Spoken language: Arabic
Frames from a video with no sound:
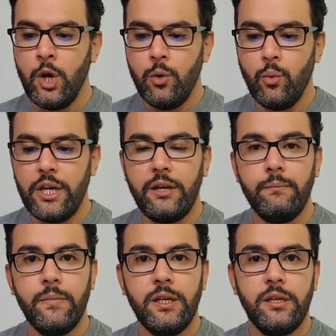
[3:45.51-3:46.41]

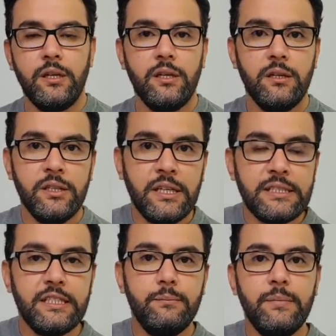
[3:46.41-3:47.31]
ولم آه،
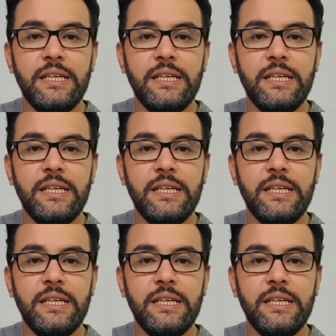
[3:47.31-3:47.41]
يتم